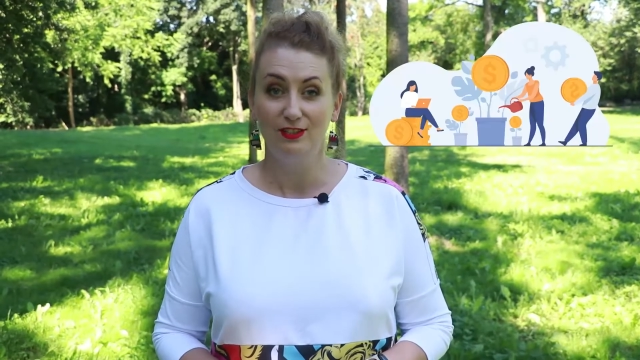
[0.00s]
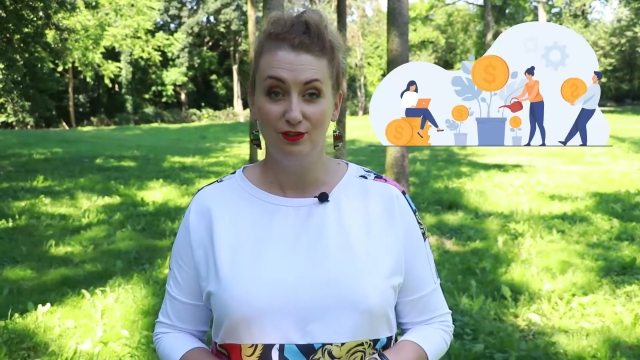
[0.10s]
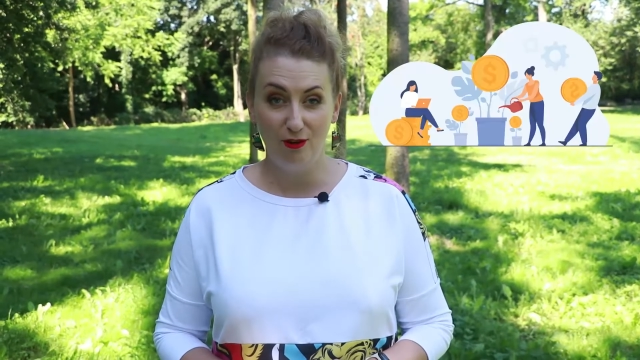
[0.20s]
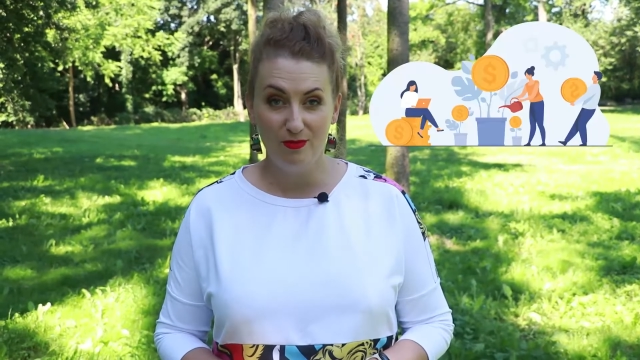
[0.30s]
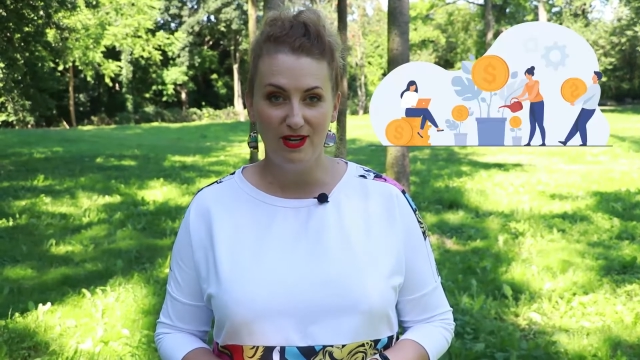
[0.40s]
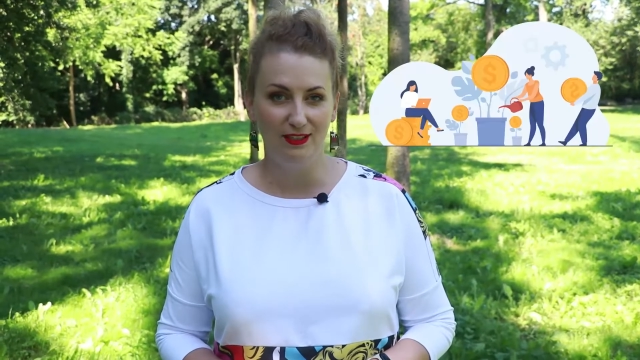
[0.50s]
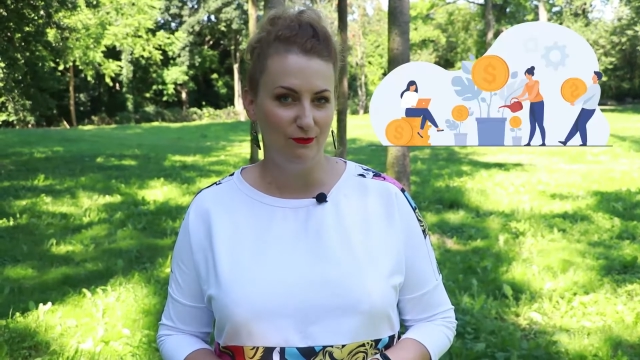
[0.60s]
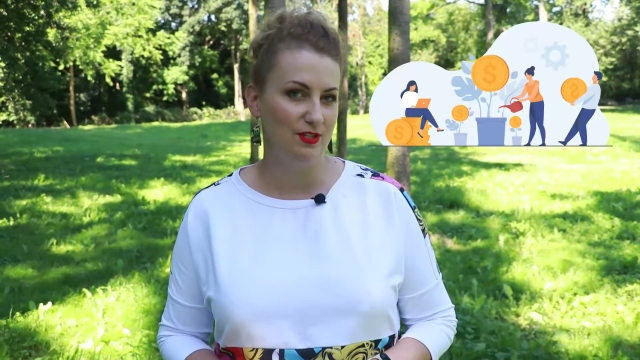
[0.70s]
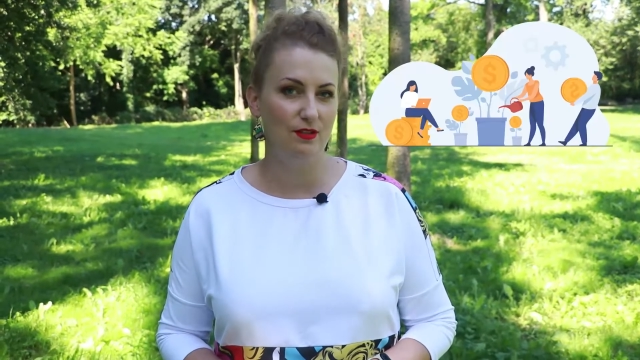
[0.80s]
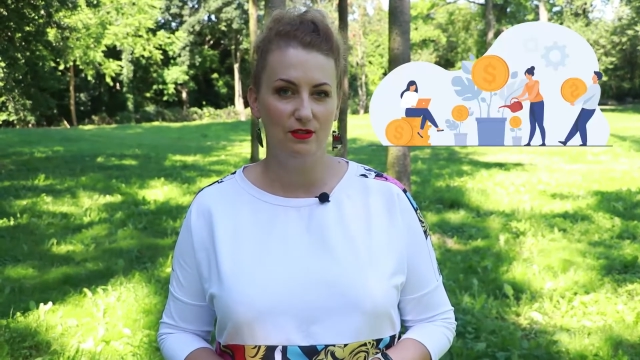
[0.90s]
dobra
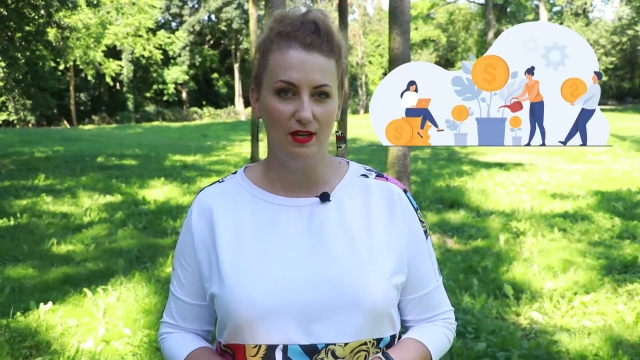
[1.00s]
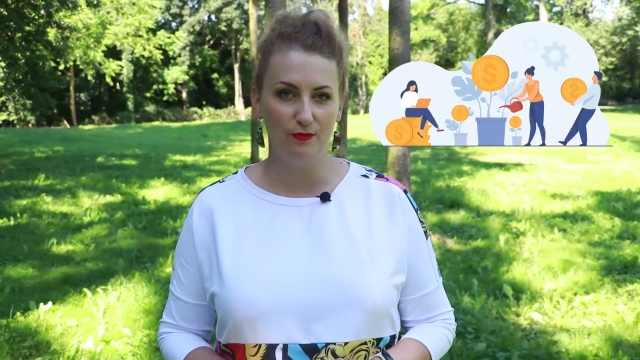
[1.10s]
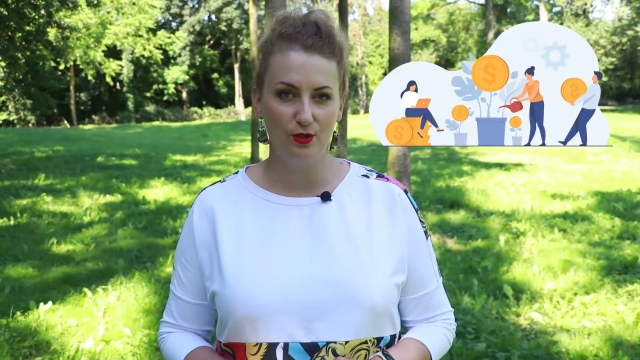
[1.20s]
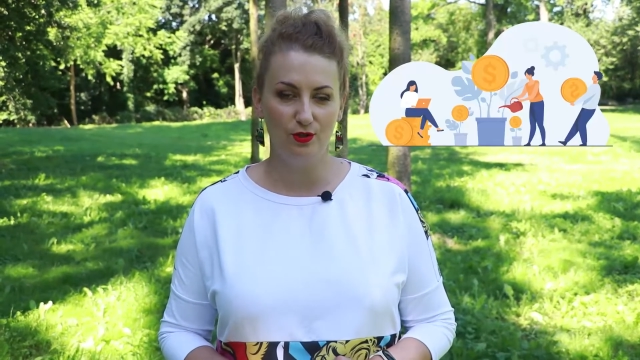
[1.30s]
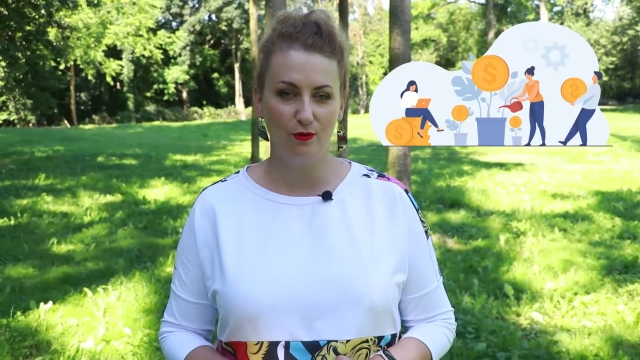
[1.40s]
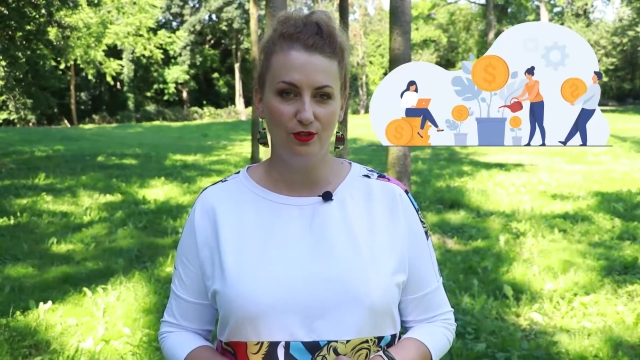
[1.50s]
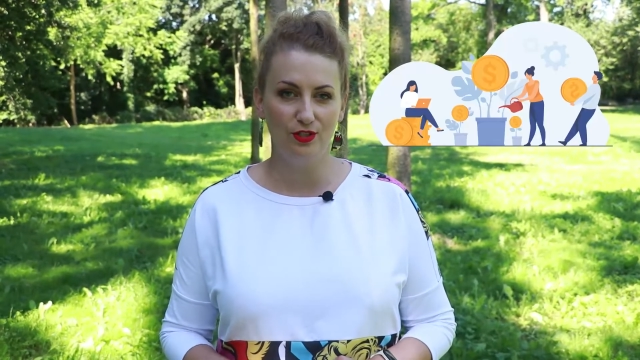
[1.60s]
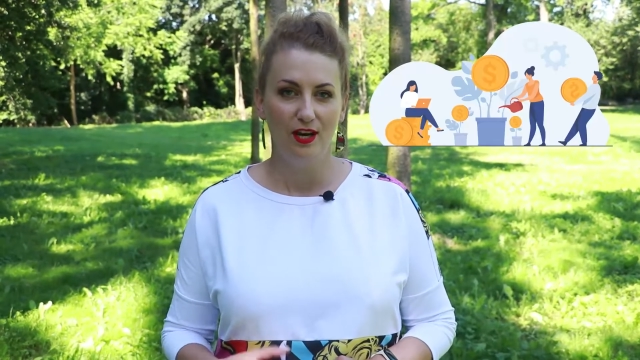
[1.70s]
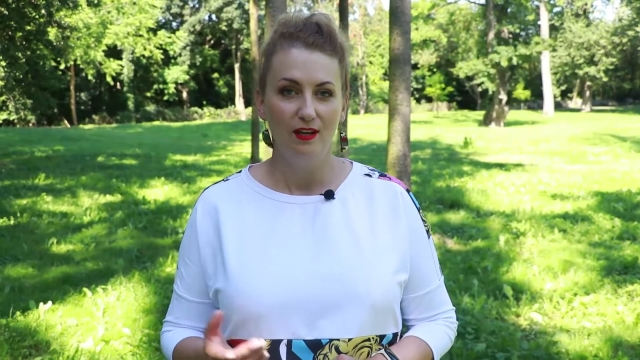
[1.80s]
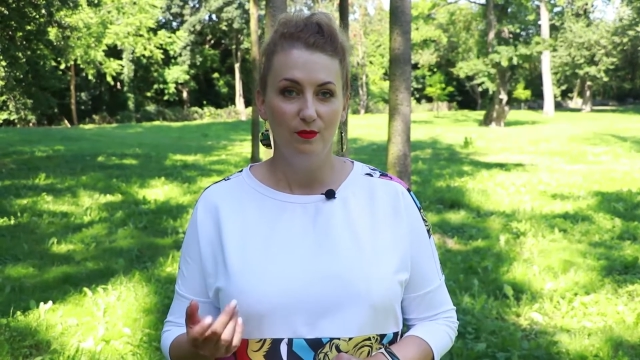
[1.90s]
inwestycja w
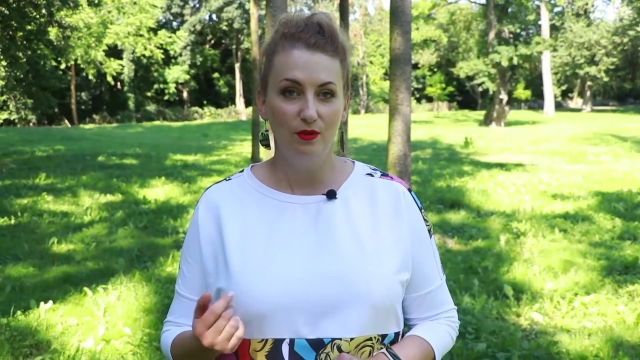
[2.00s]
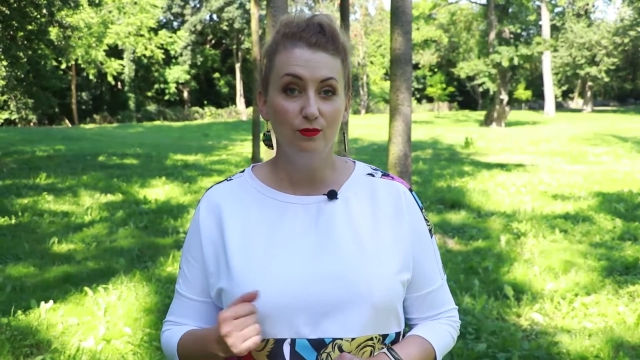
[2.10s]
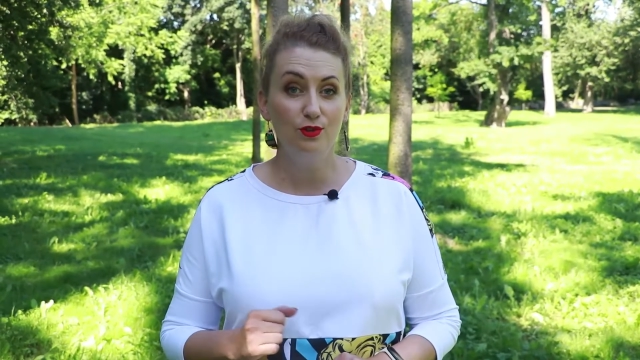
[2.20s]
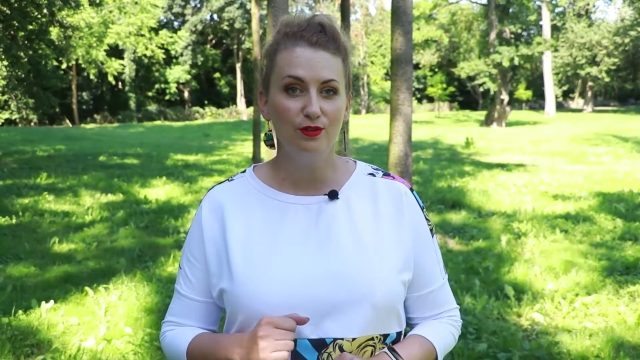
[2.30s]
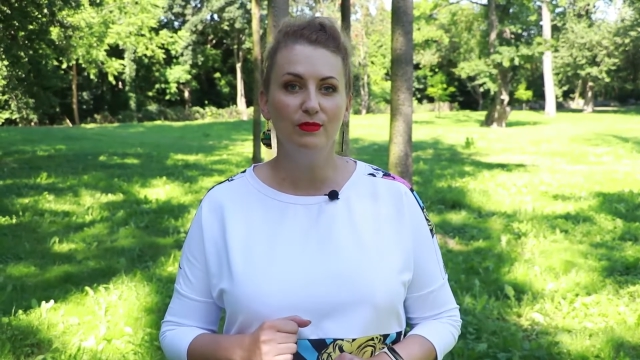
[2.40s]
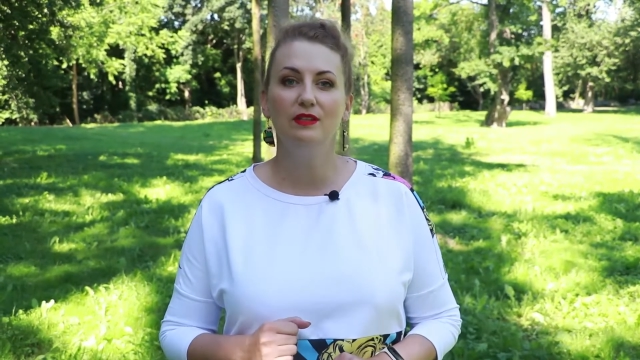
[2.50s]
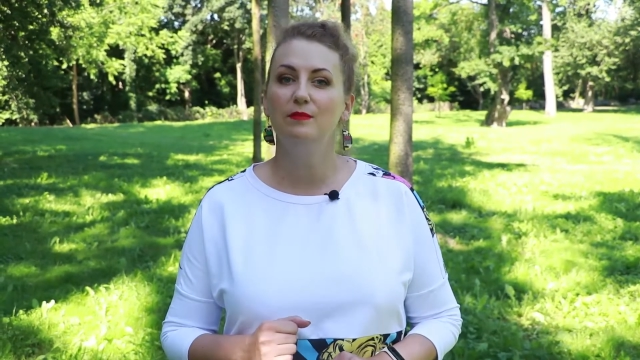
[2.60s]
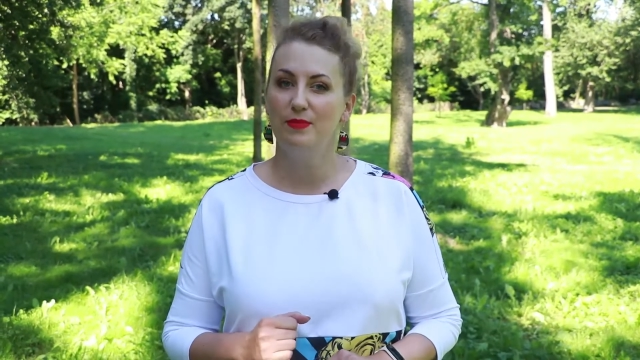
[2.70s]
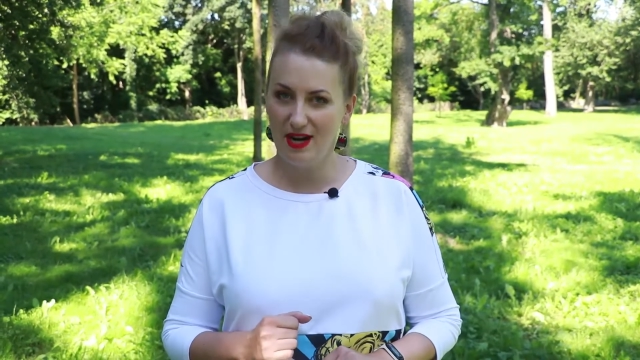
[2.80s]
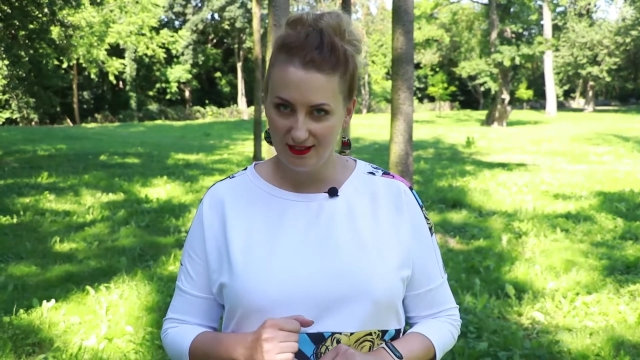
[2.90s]
przyszłość, bo uczymy
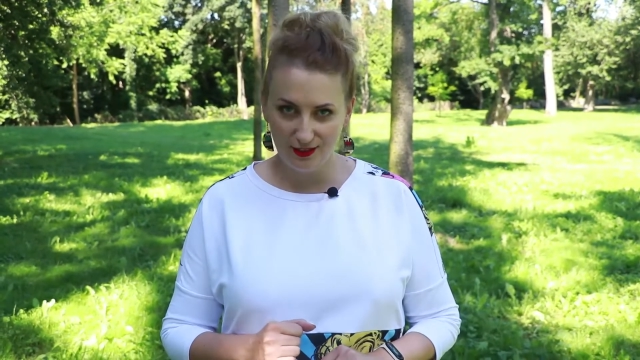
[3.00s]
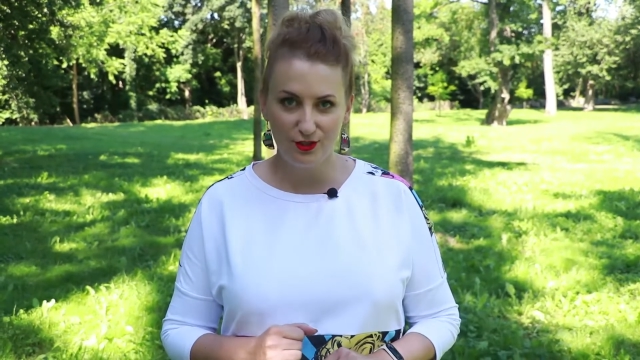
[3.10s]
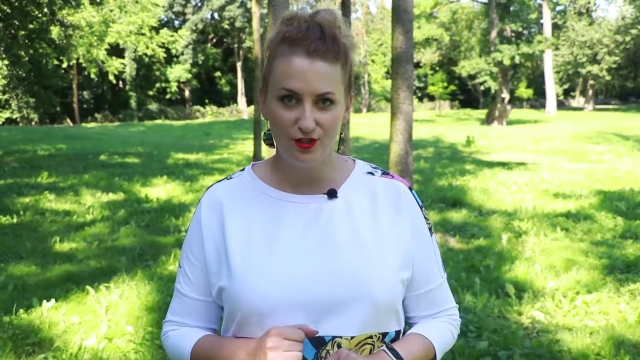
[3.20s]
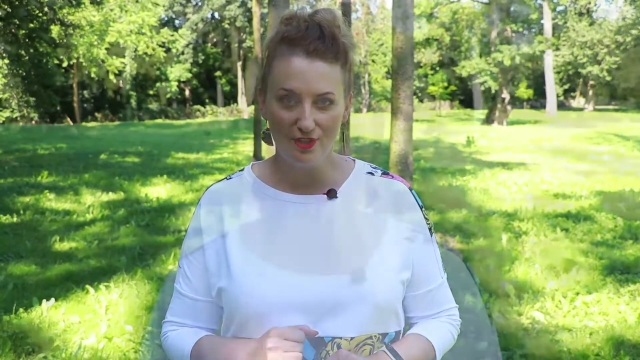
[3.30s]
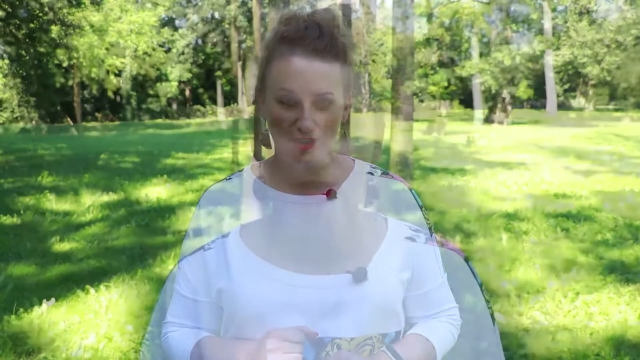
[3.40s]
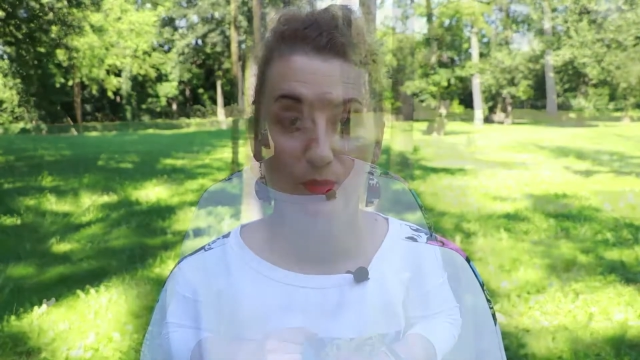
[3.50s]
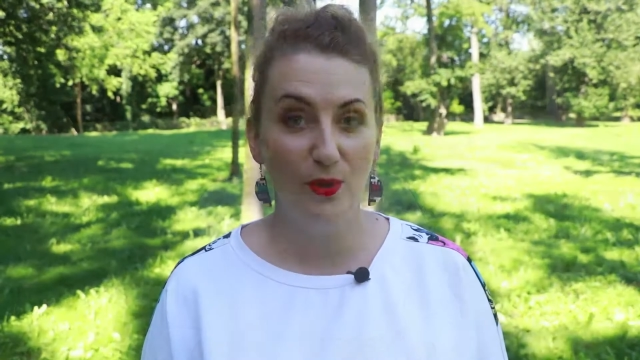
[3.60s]
praktycznie.